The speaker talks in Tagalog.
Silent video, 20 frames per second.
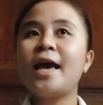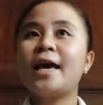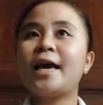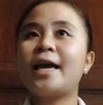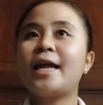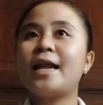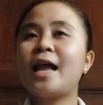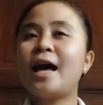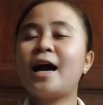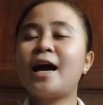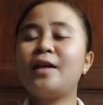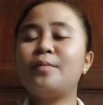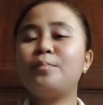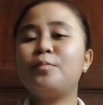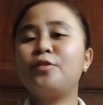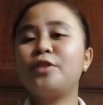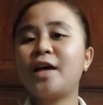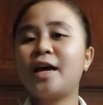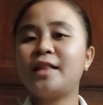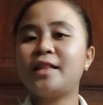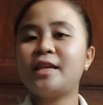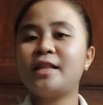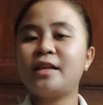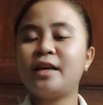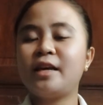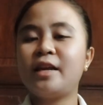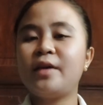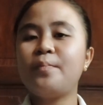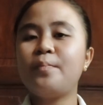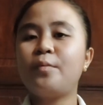kailangan po natin
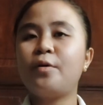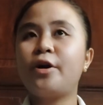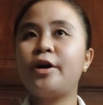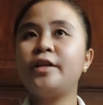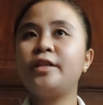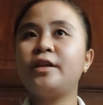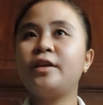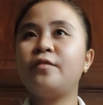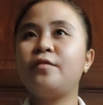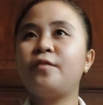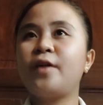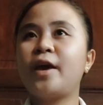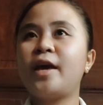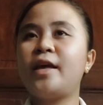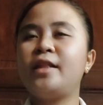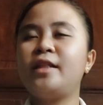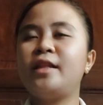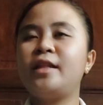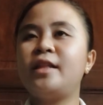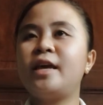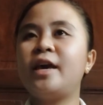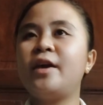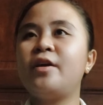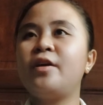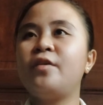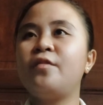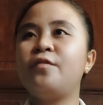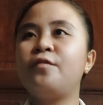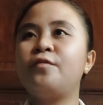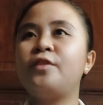i-report if a,
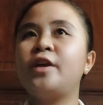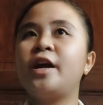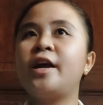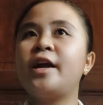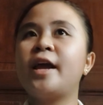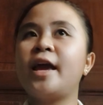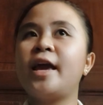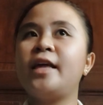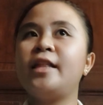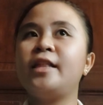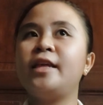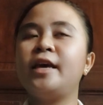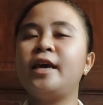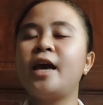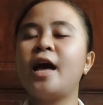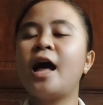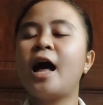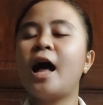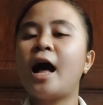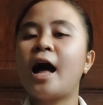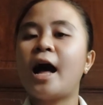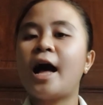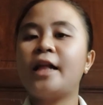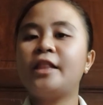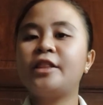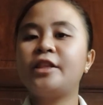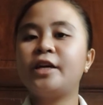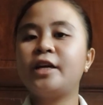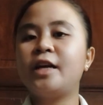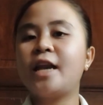if there are any
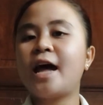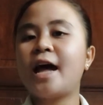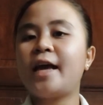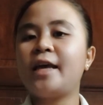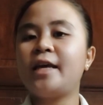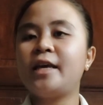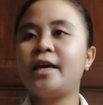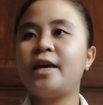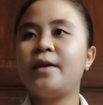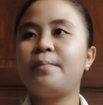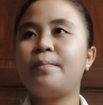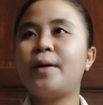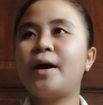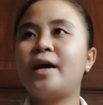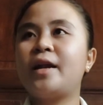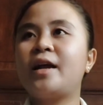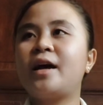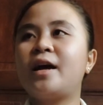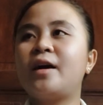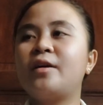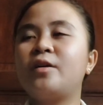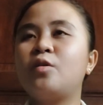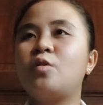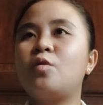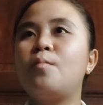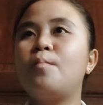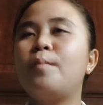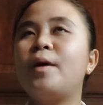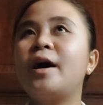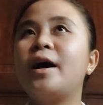underlying parang
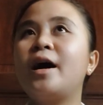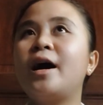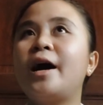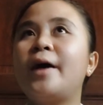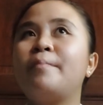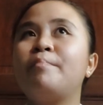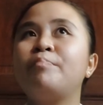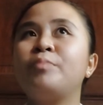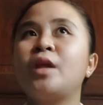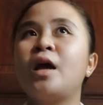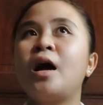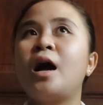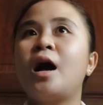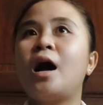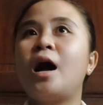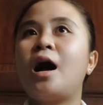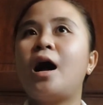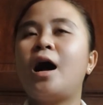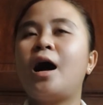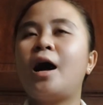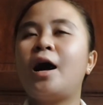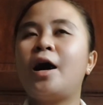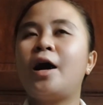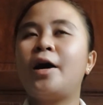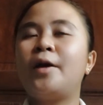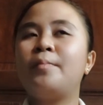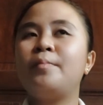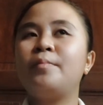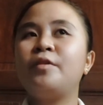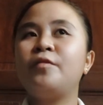kumbaga
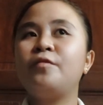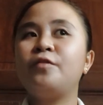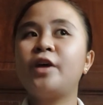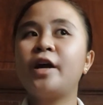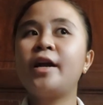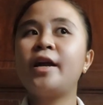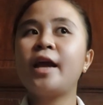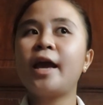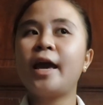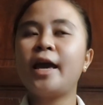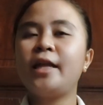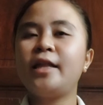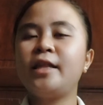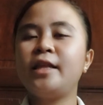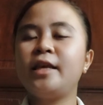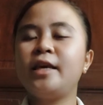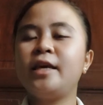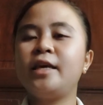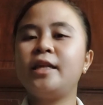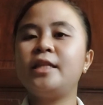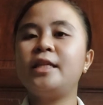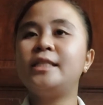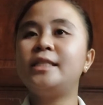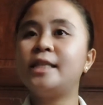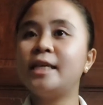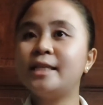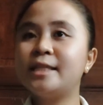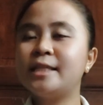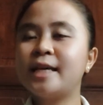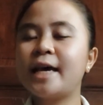um, if there are any
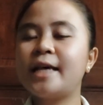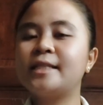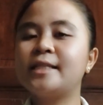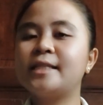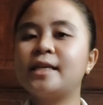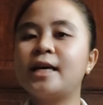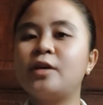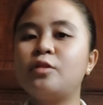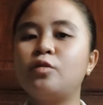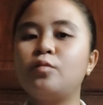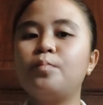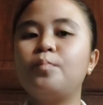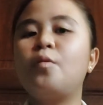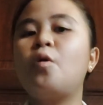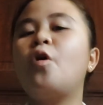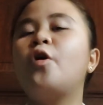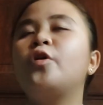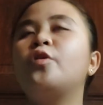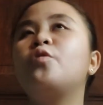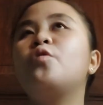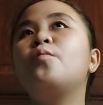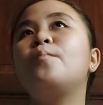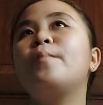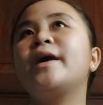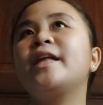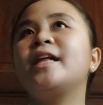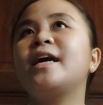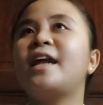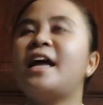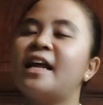diseases ganun po or kung
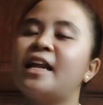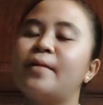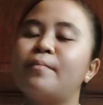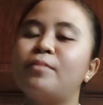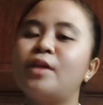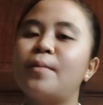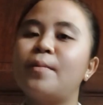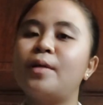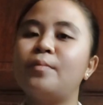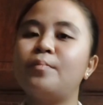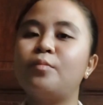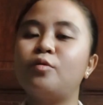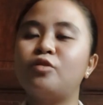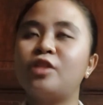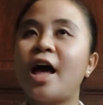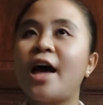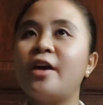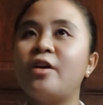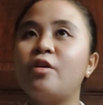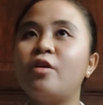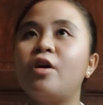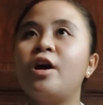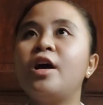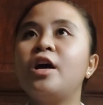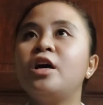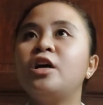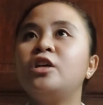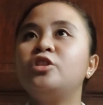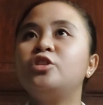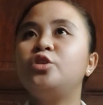may nararamdaman po tayo
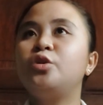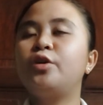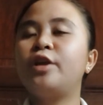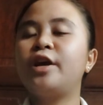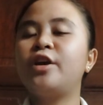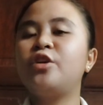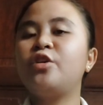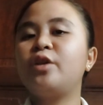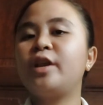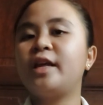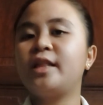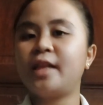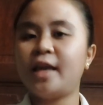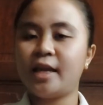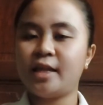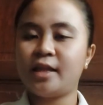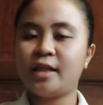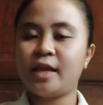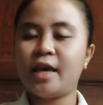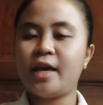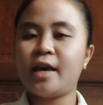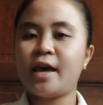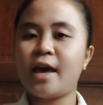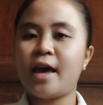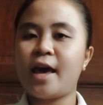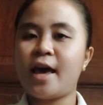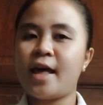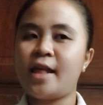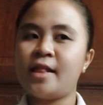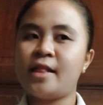during urinating
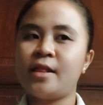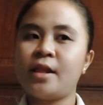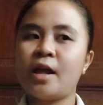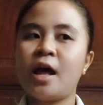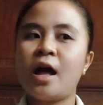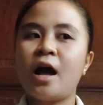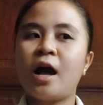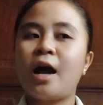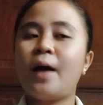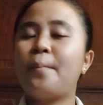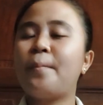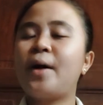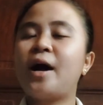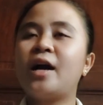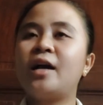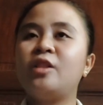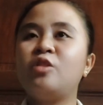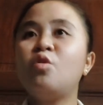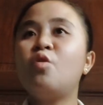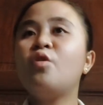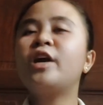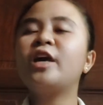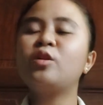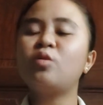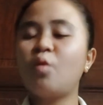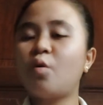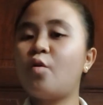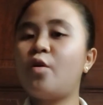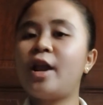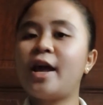and kapag nung
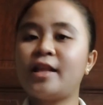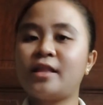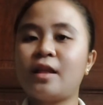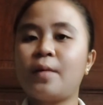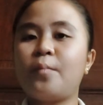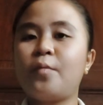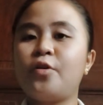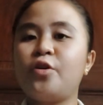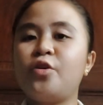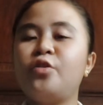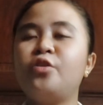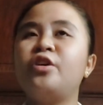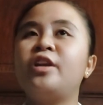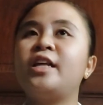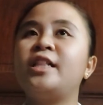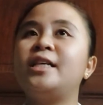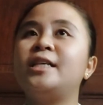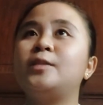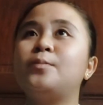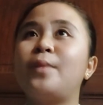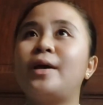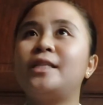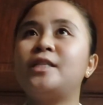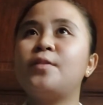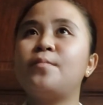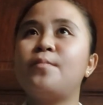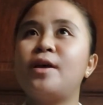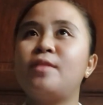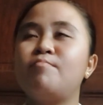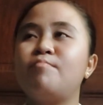kinokolekta po yung urine
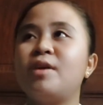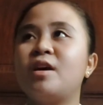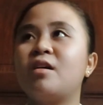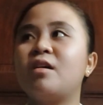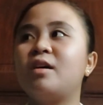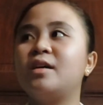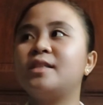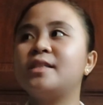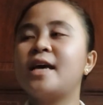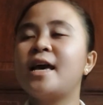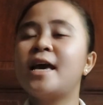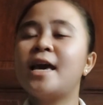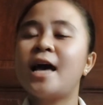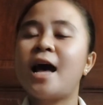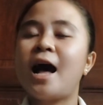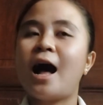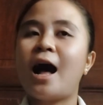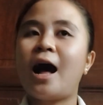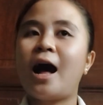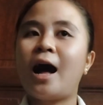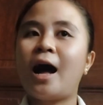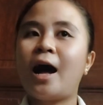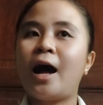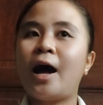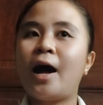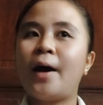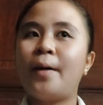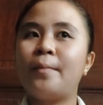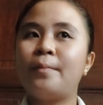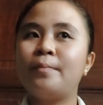specimen because
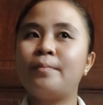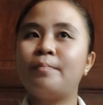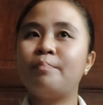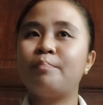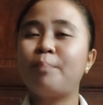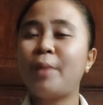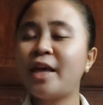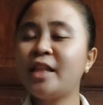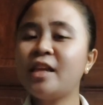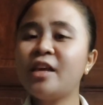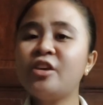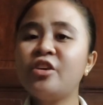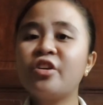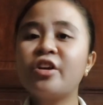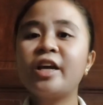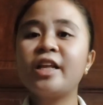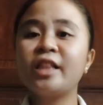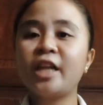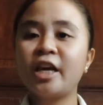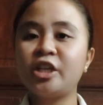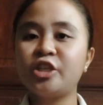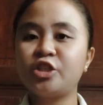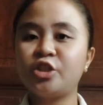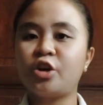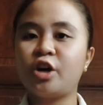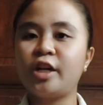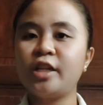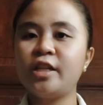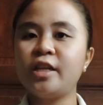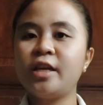um, pain in
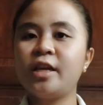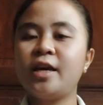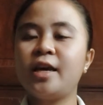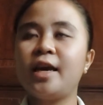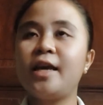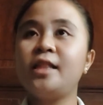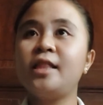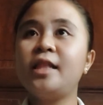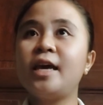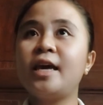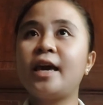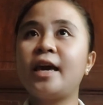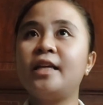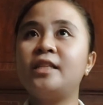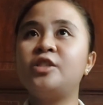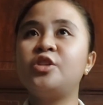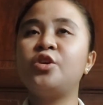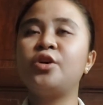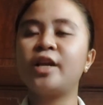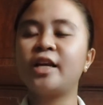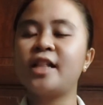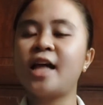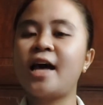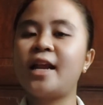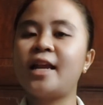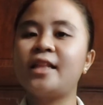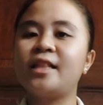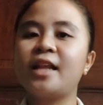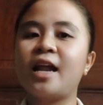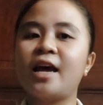urination indicates
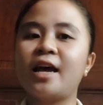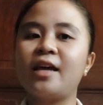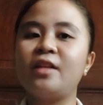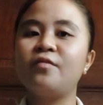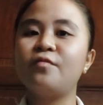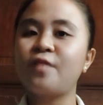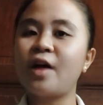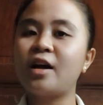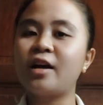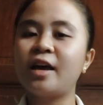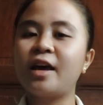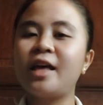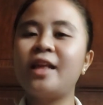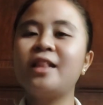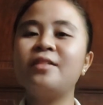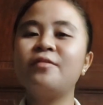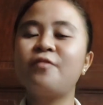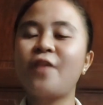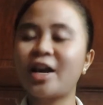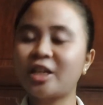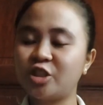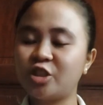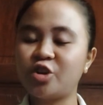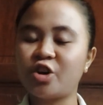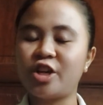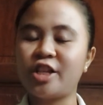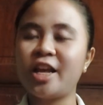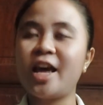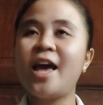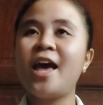urinary tract inf-
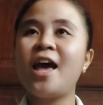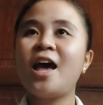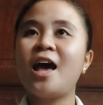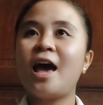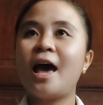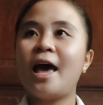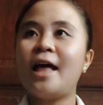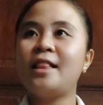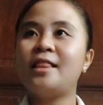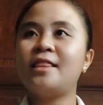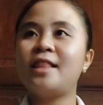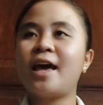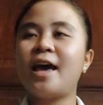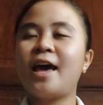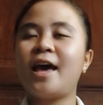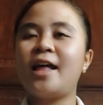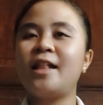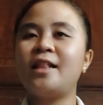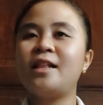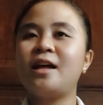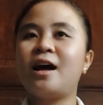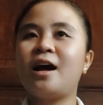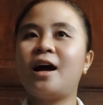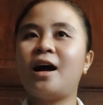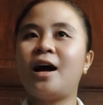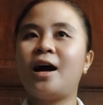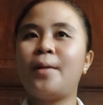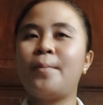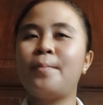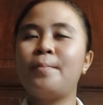infection and then
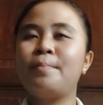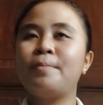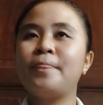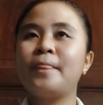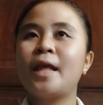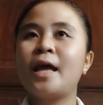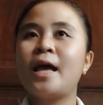um,